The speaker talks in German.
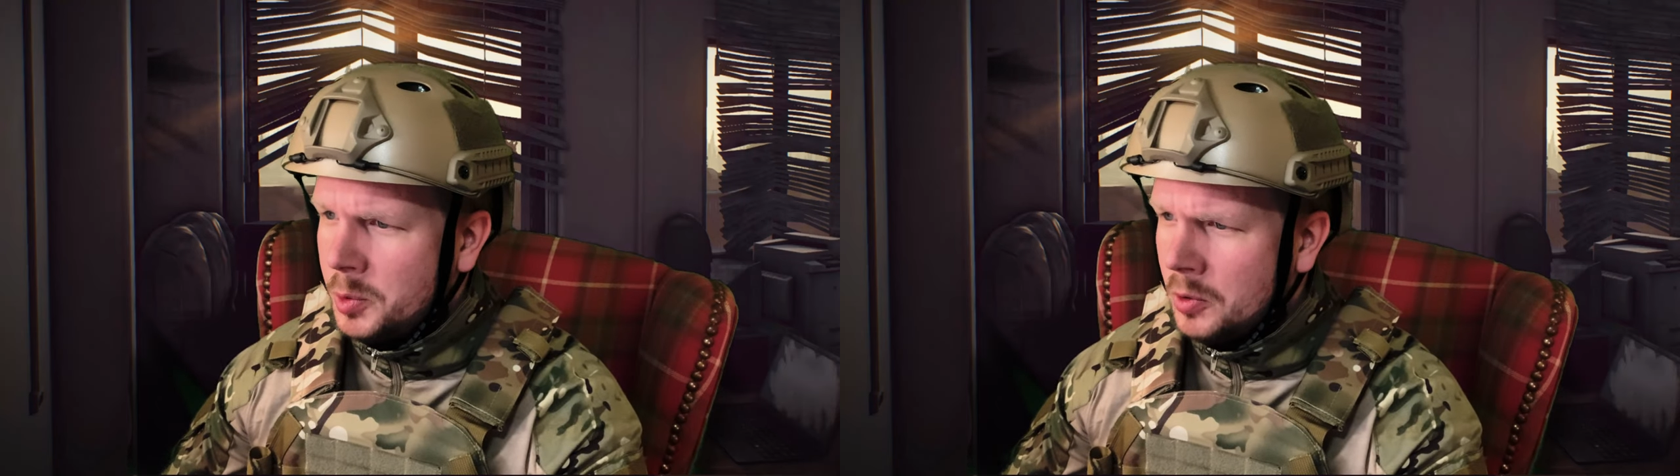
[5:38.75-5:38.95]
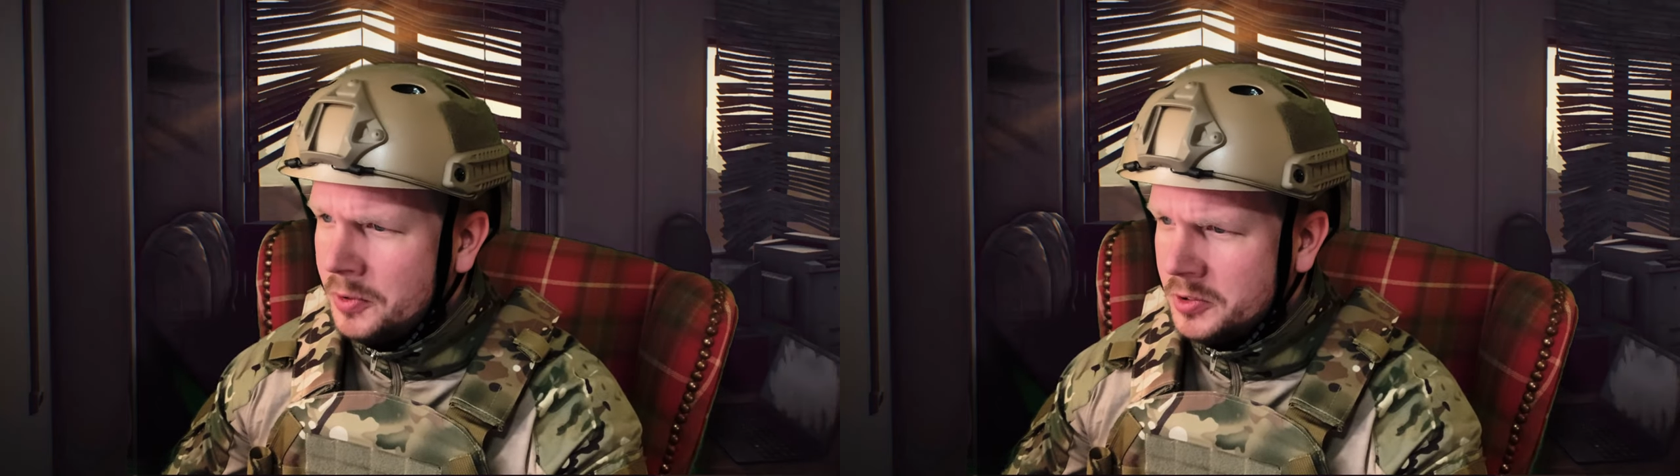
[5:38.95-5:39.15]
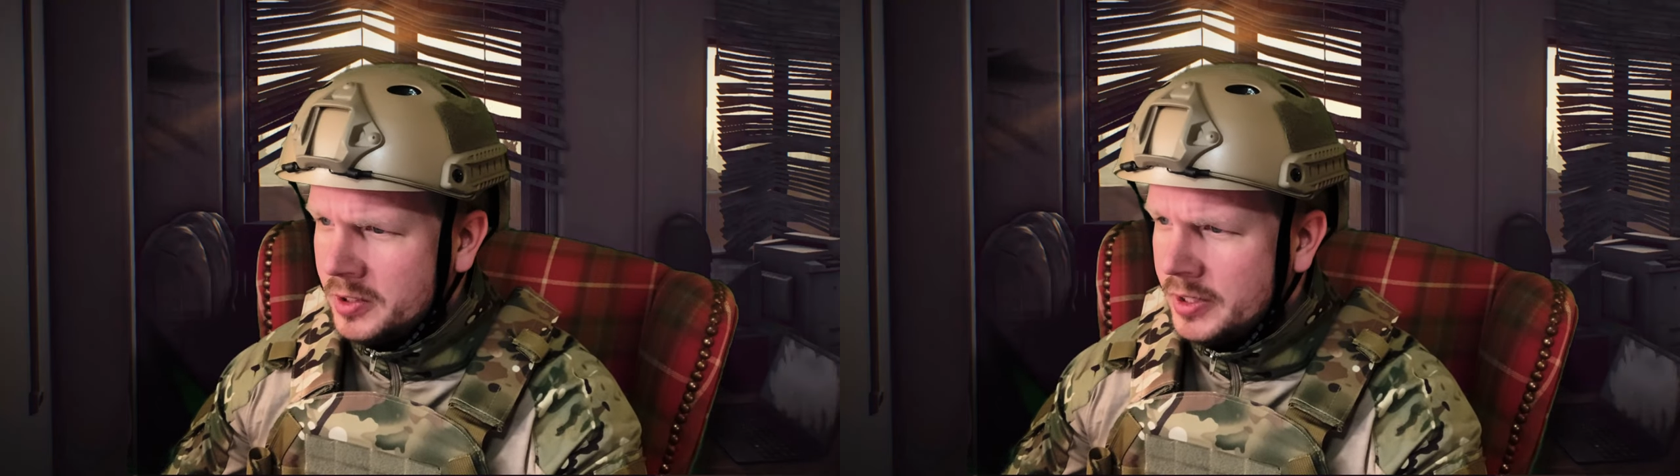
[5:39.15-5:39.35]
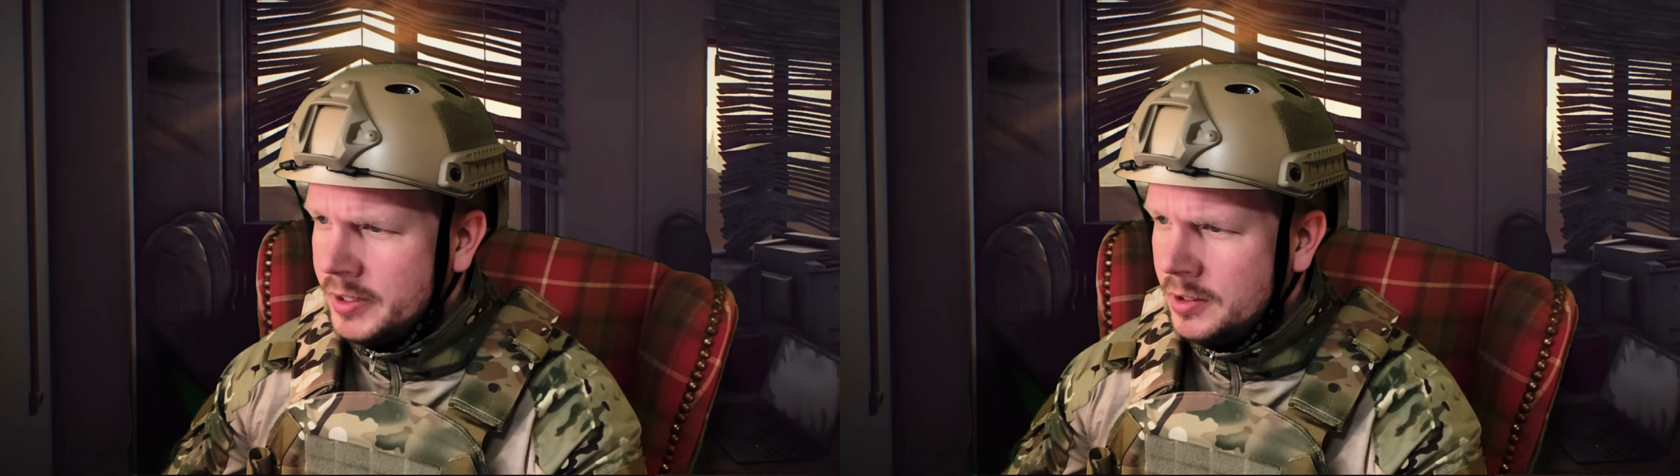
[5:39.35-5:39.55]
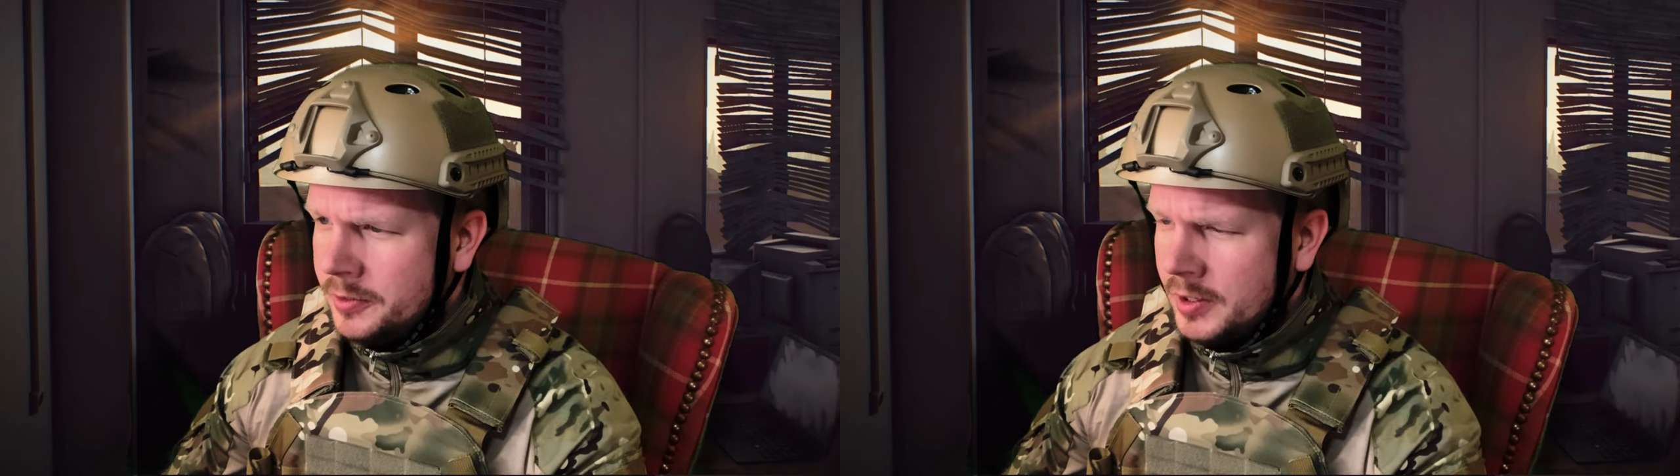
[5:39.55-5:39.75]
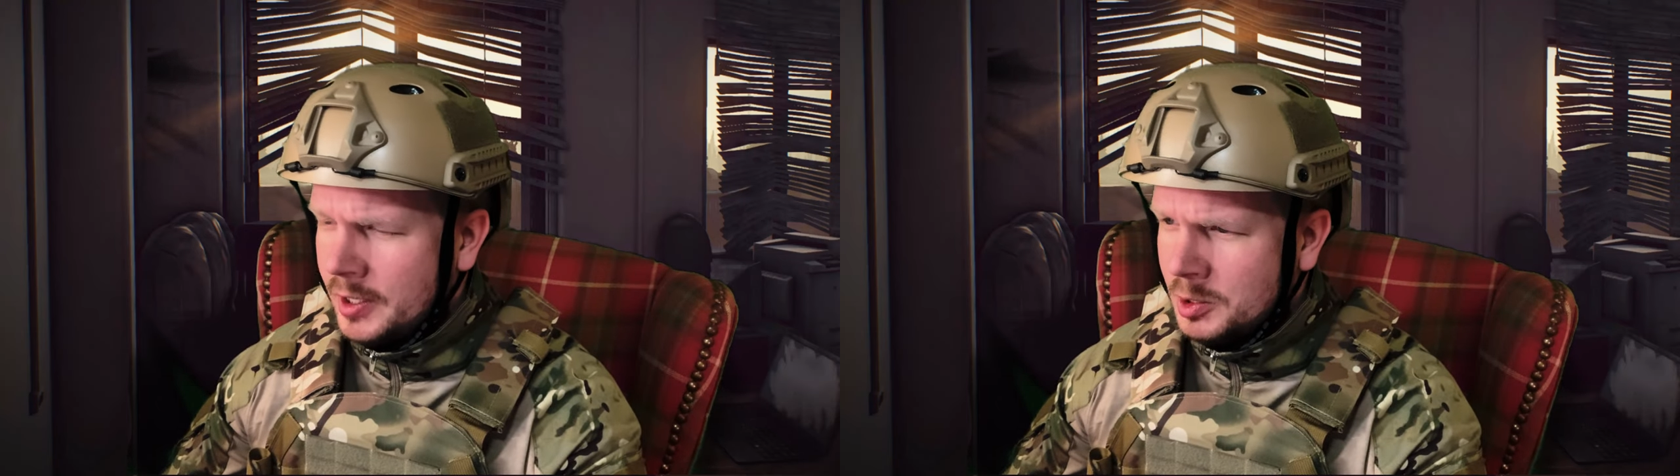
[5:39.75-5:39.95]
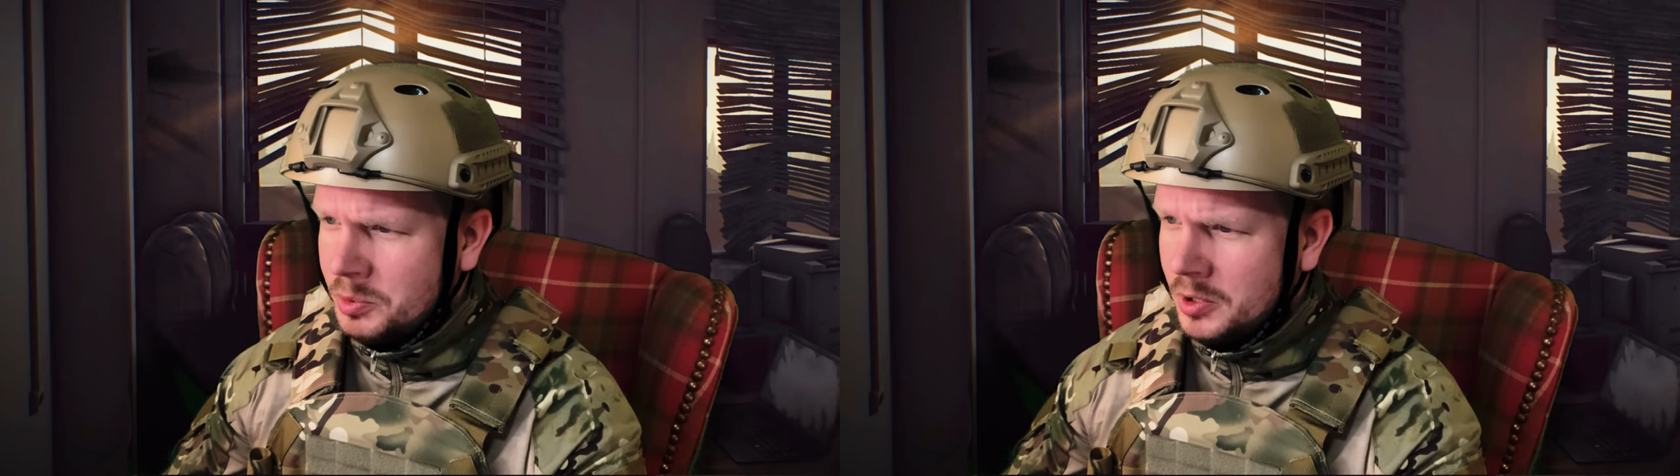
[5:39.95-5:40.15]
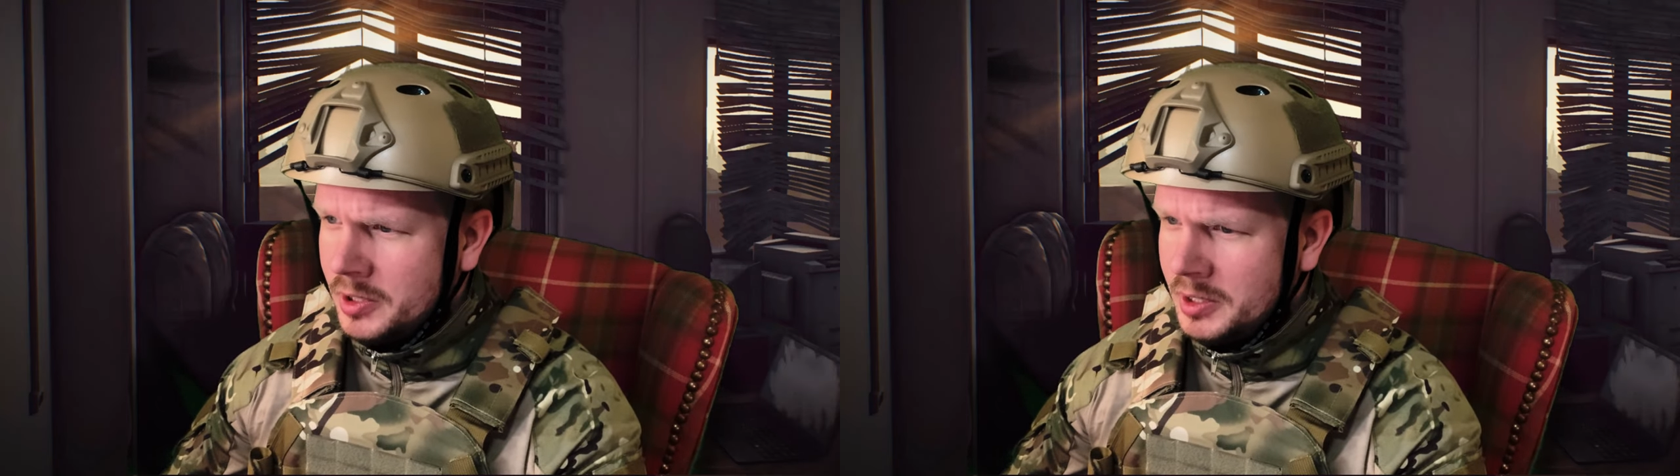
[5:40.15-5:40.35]
professionelle Hilfe in
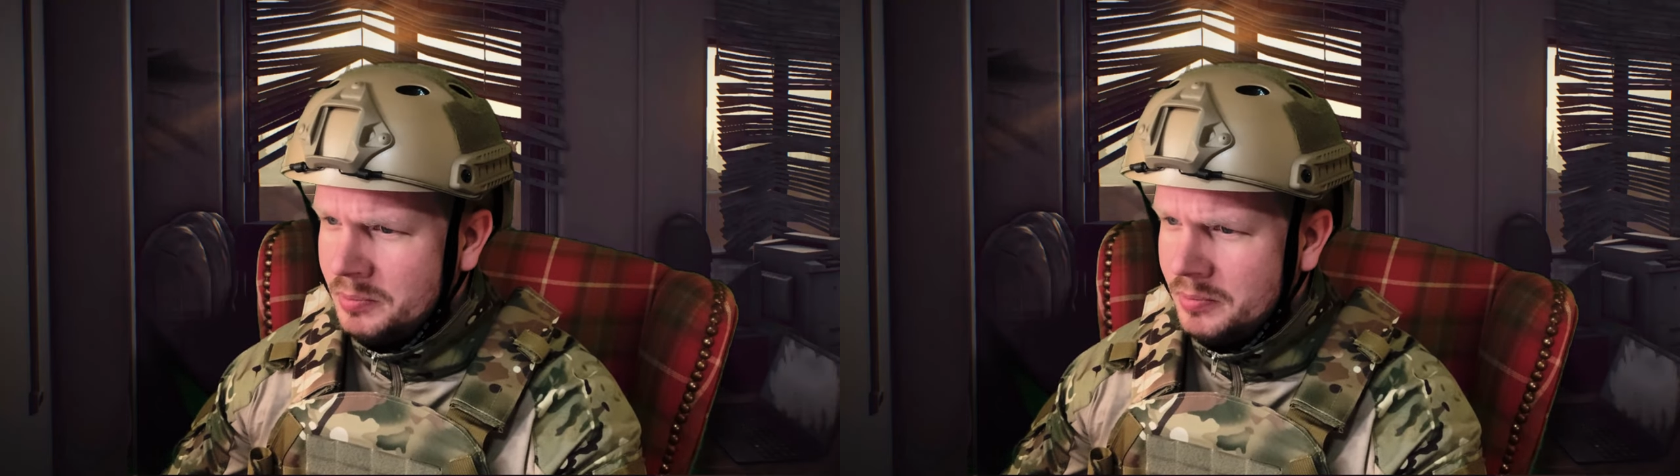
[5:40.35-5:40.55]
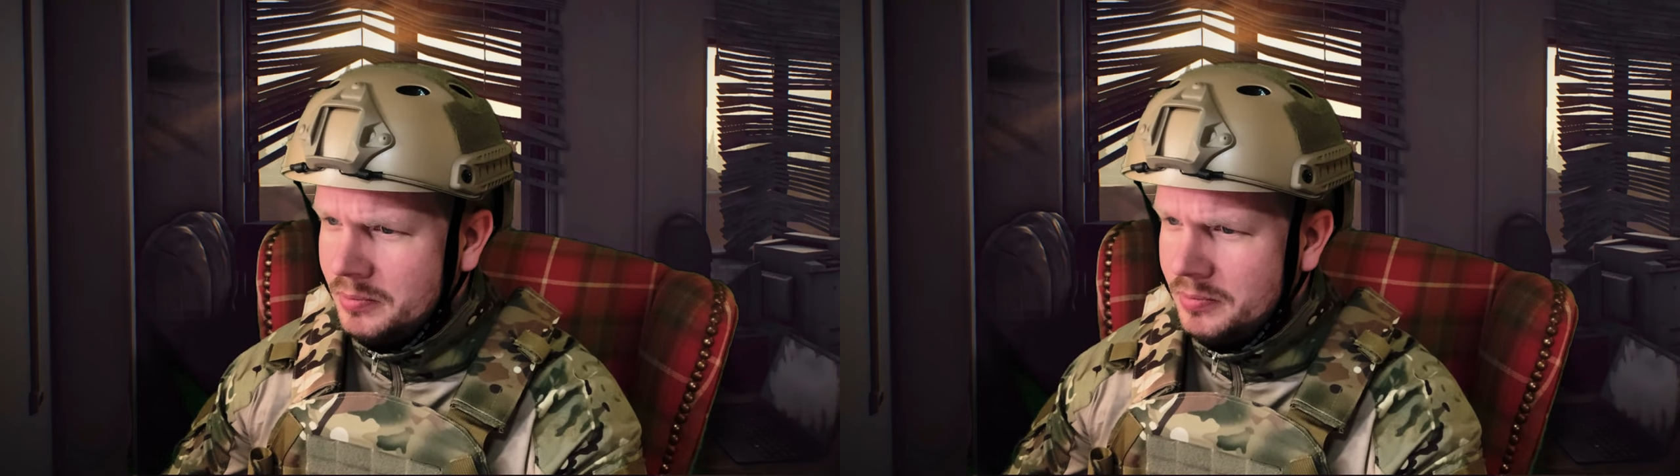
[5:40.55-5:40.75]
Anspruch nehmen?